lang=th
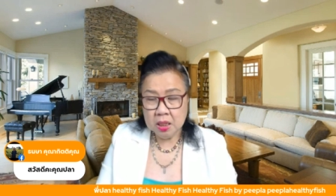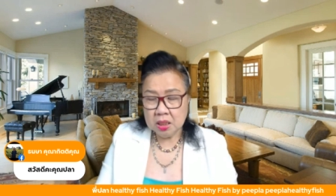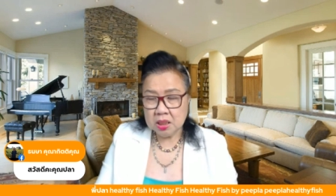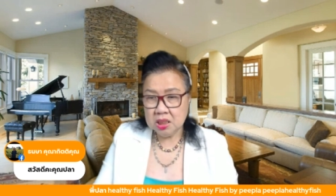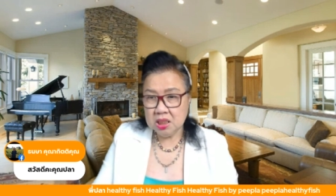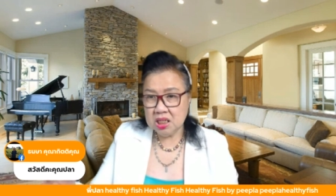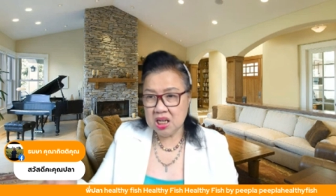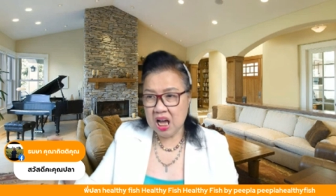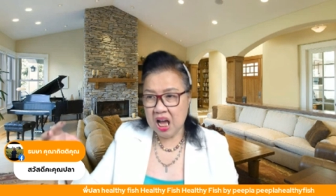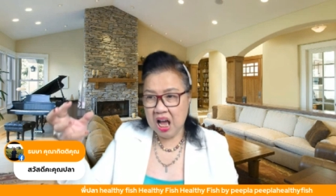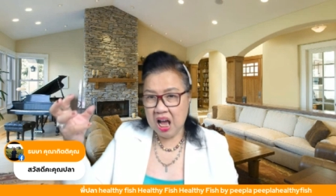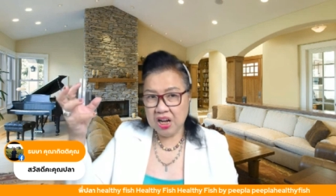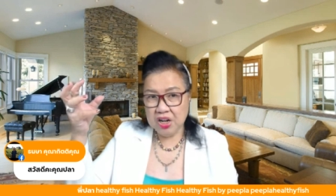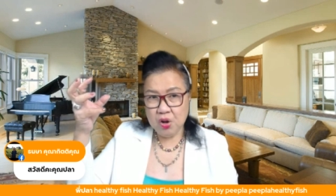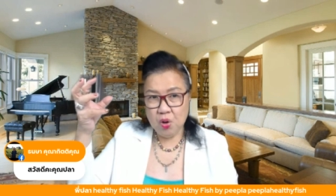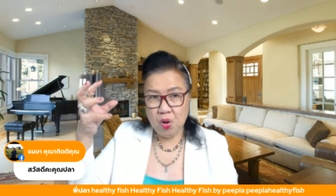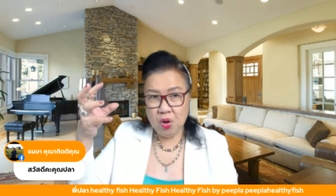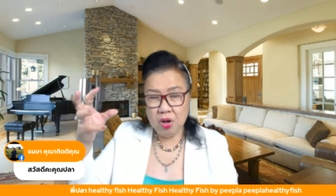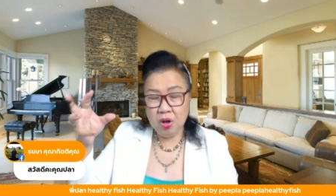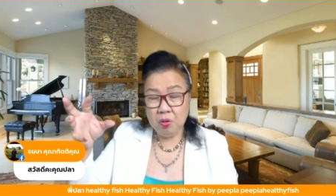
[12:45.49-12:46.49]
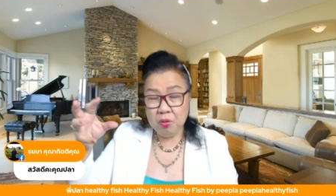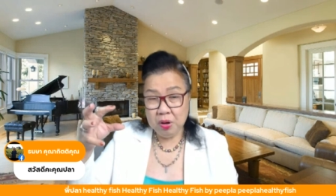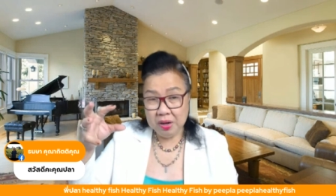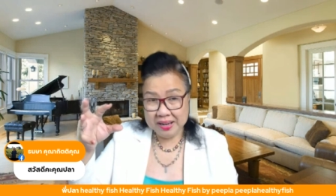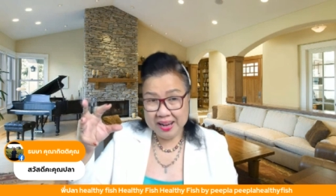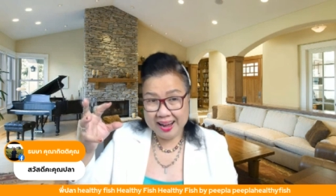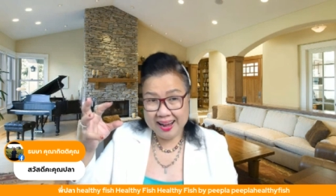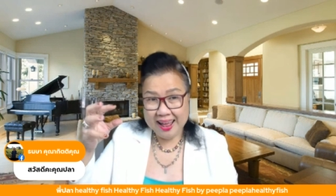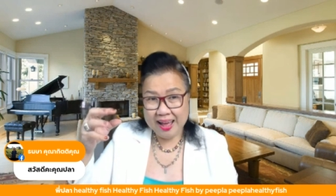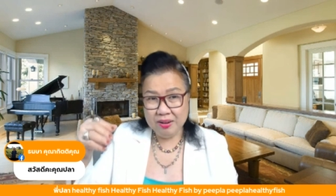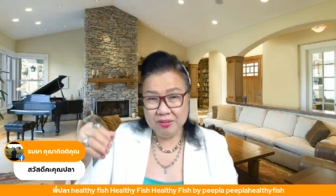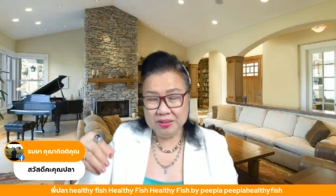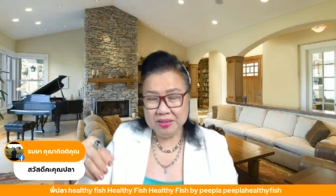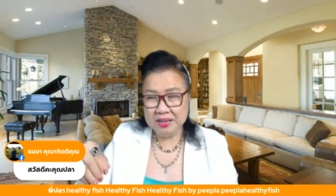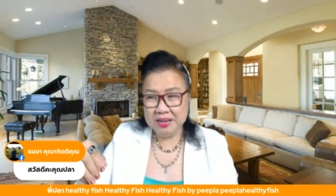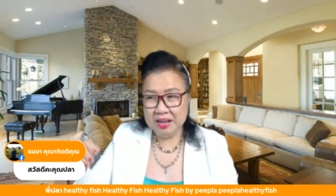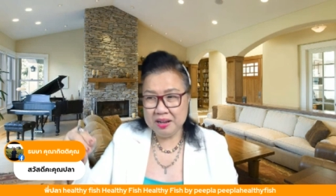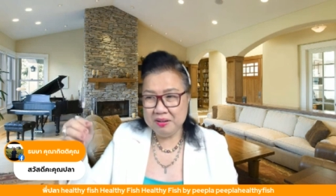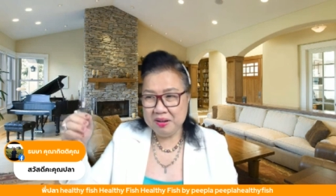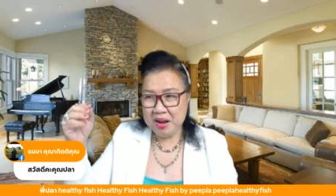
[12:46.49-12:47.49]
คือขาน้องเขาดาราคนนี้
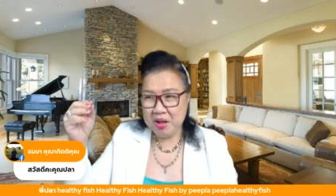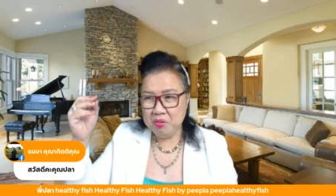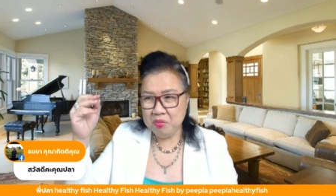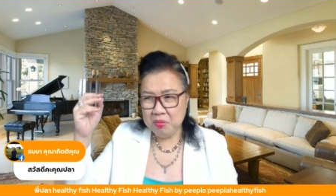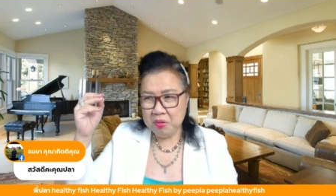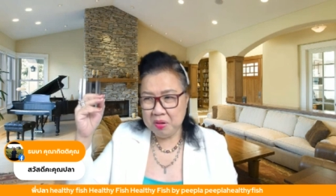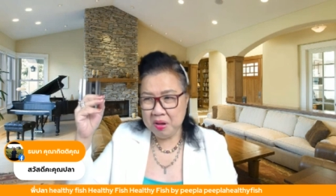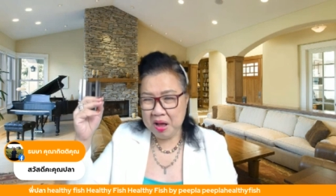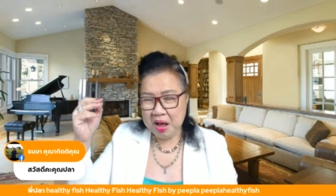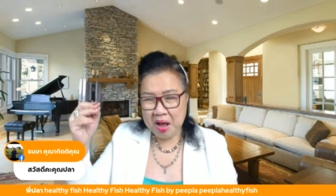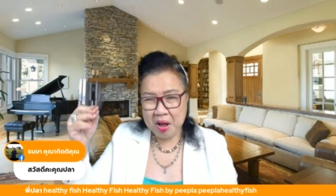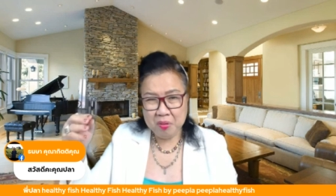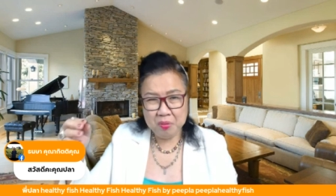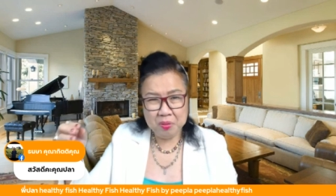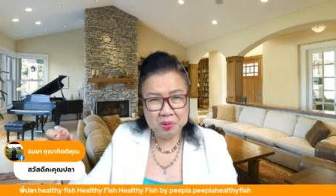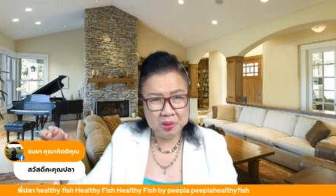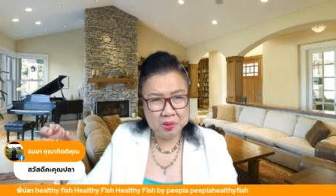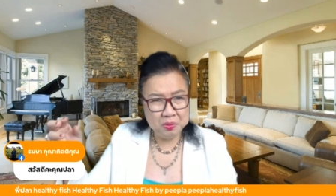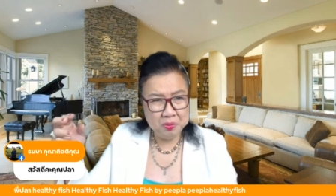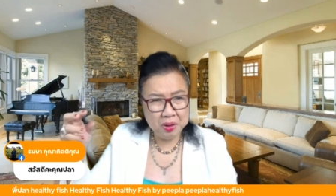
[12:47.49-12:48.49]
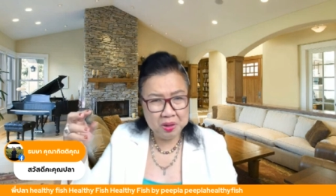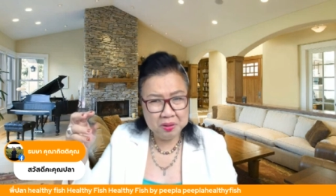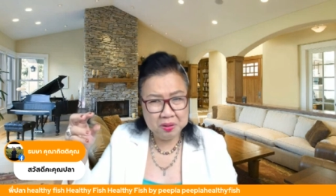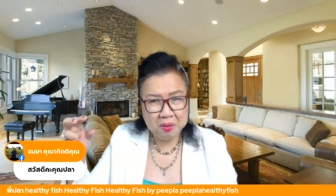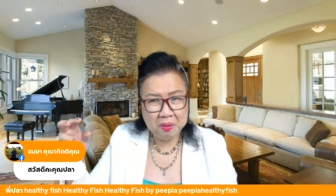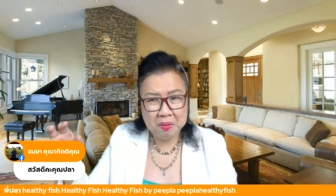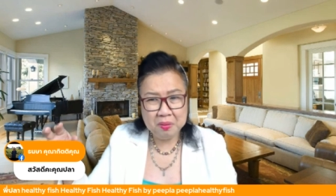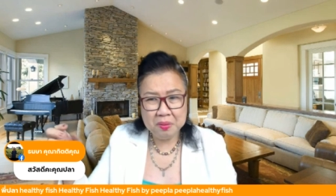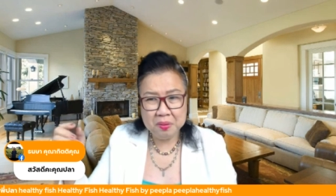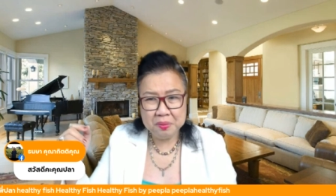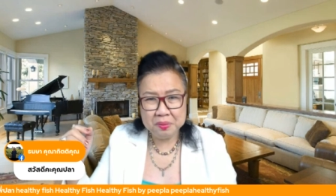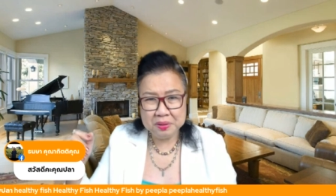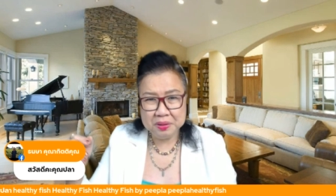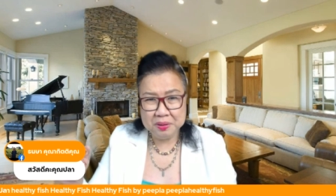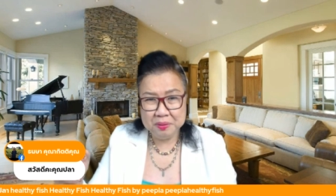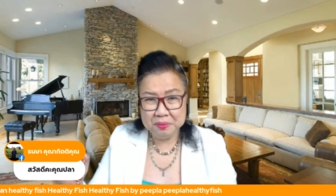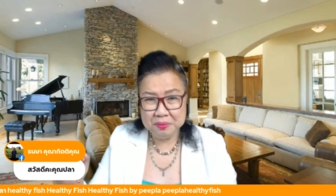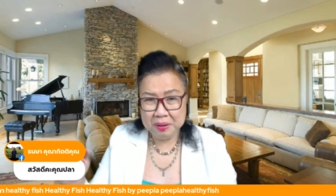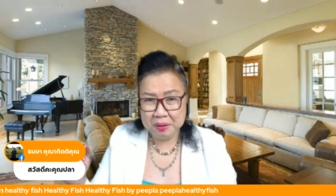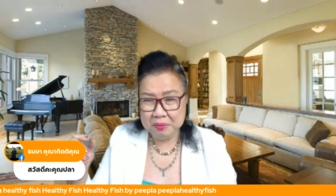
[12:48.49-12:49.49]
นะก็เล่าว่าขาเขาสวยน่องก็เรีย
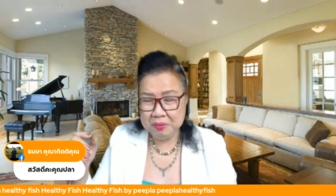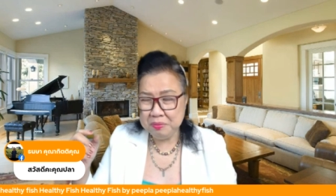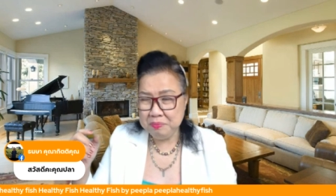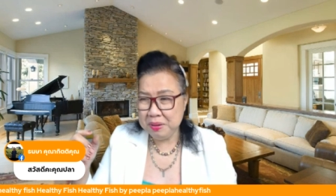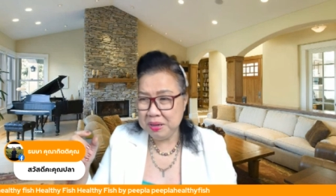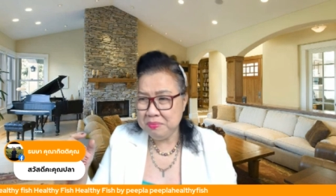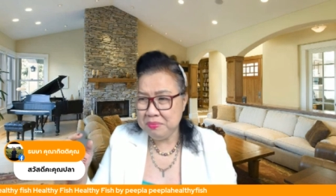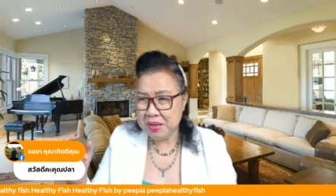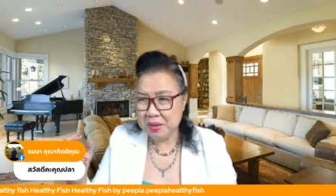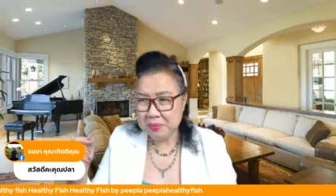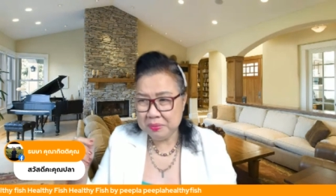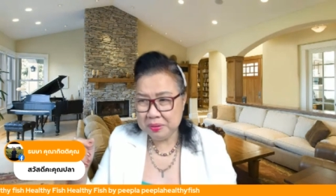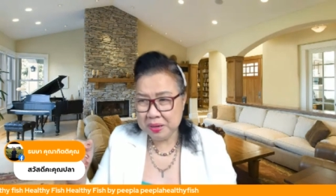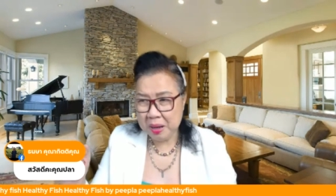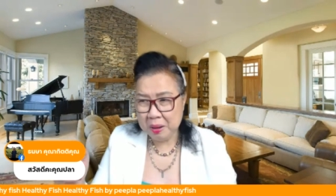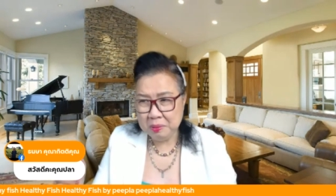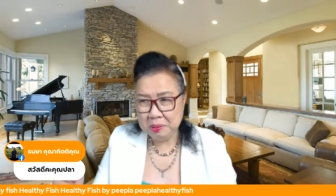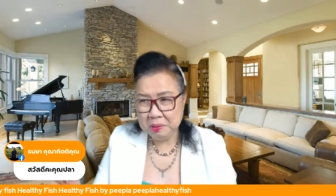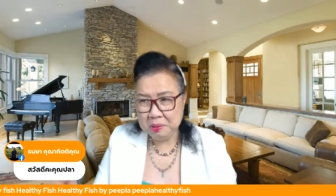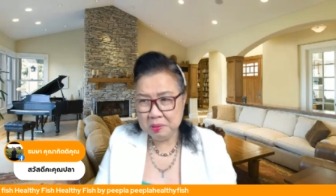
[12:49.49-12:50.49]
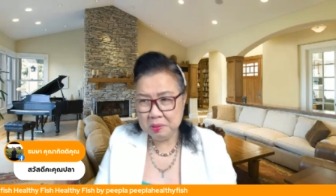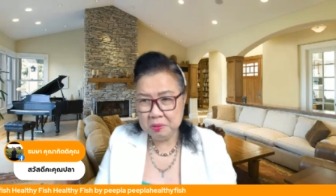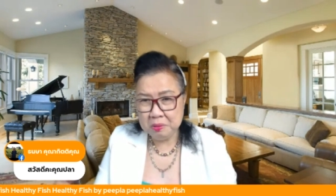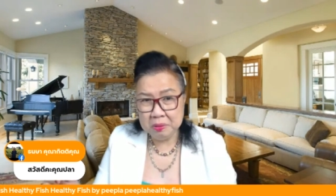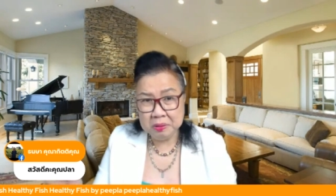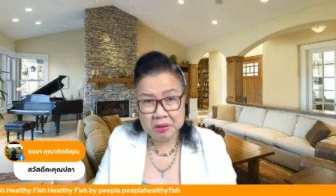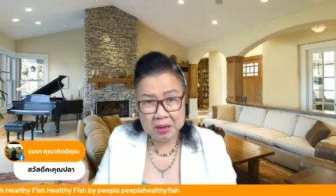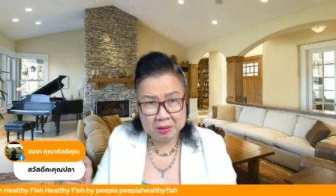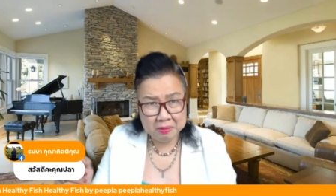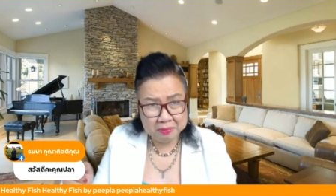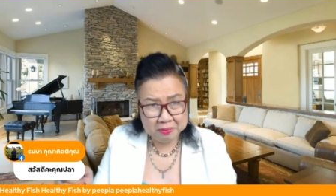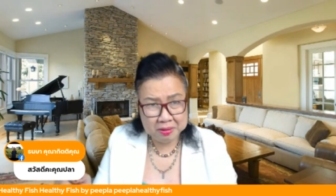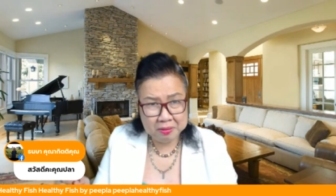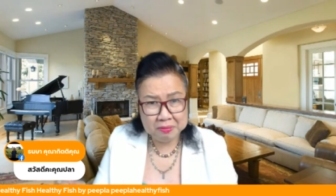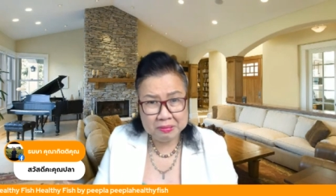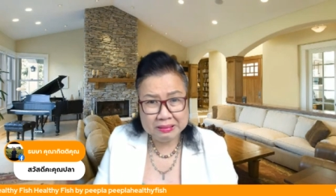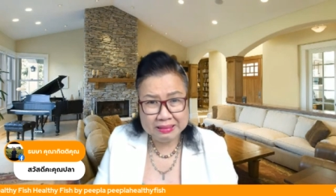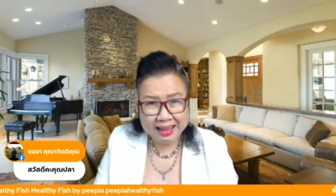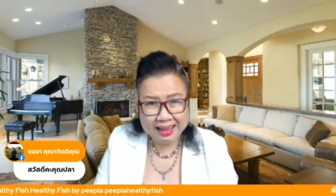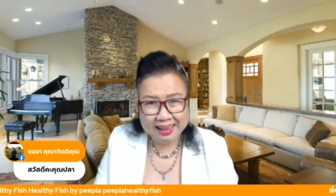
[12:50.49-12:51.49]
วแต่ก็ไม่มีรองเท้าสวยๆเขาใส่รองเท้า
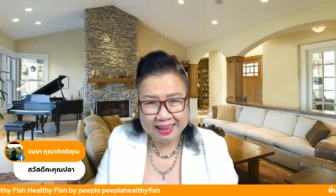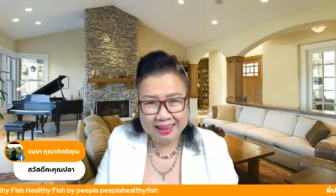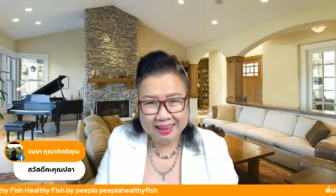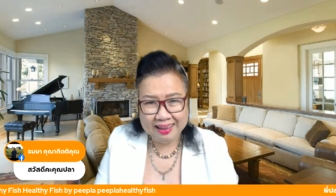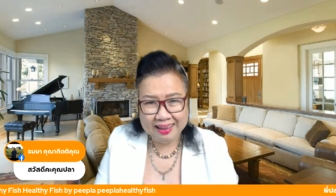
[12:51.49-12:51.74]
แตะ